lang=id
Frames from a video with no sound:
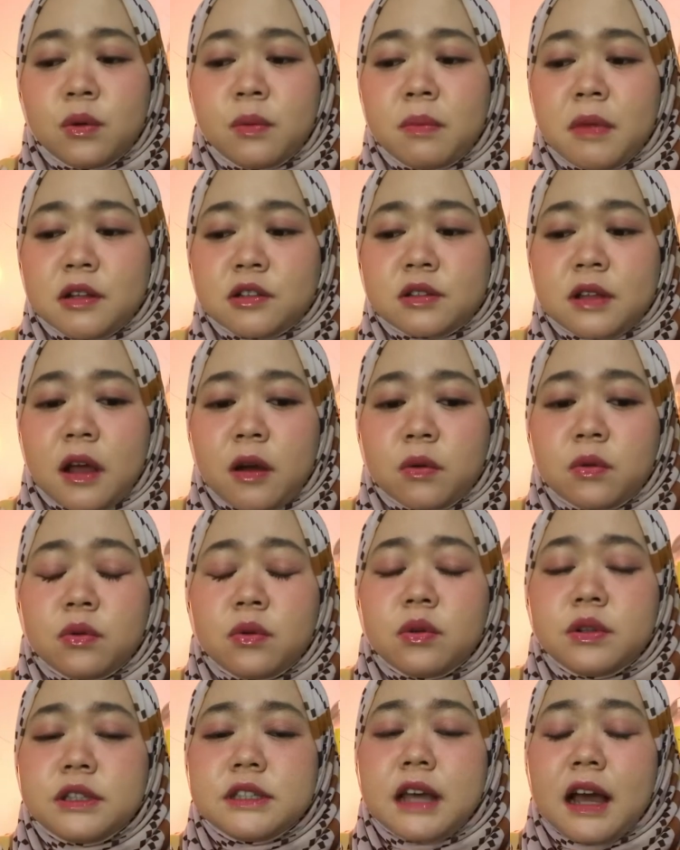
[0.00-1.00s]
maksud
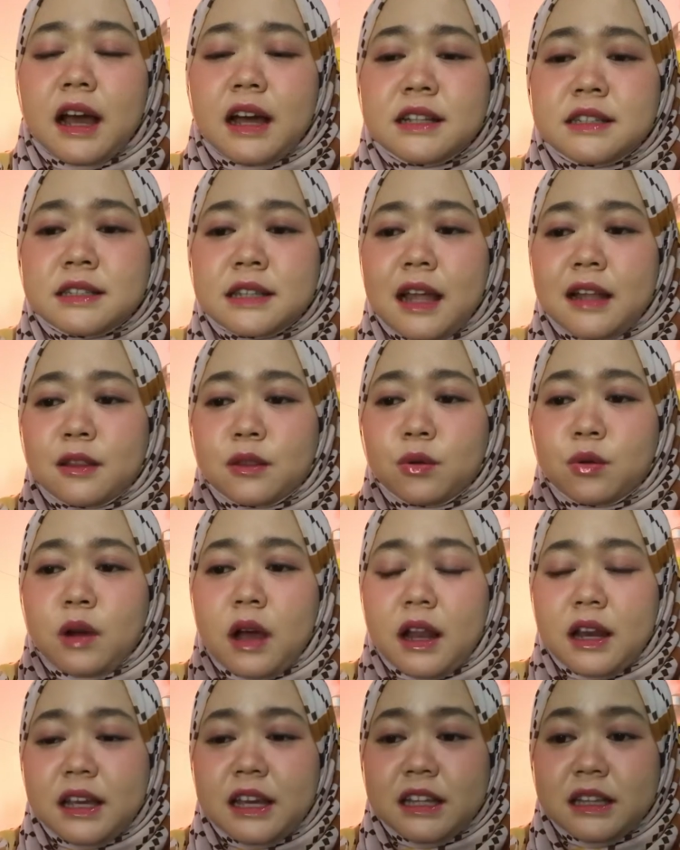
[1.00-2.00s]
aku jangan satu
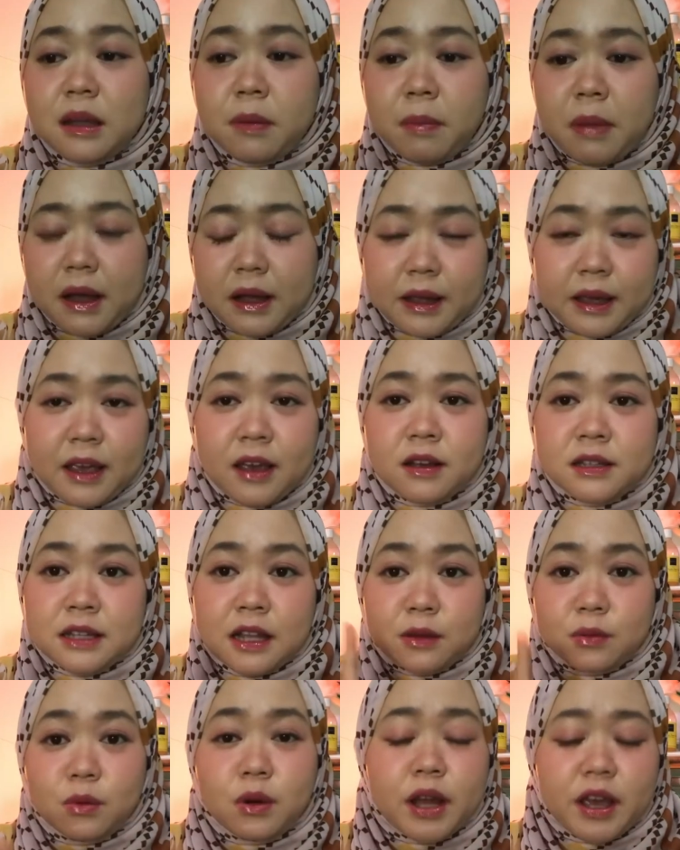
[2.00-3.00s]
kali kita pakai
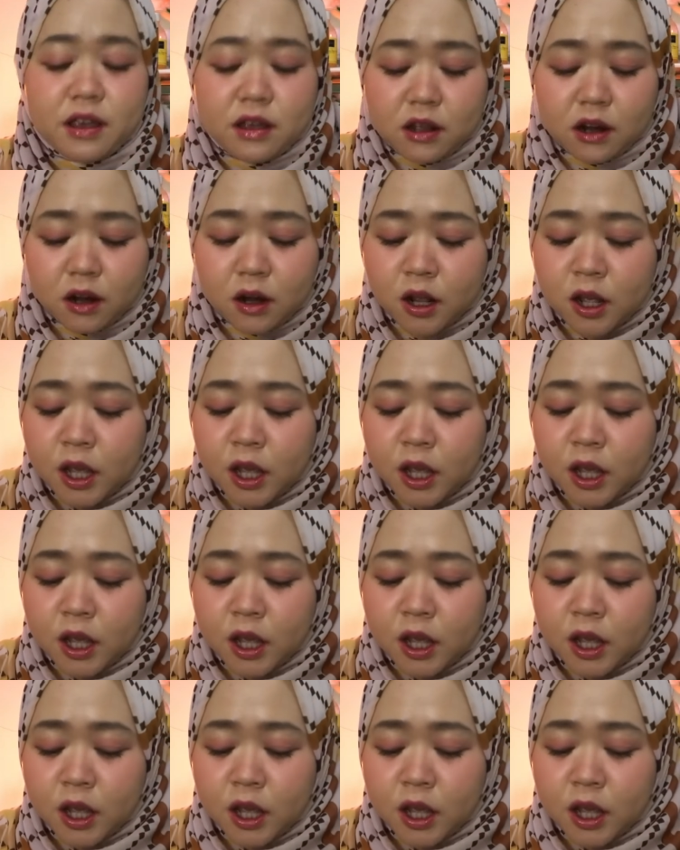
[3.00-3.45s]
satu layer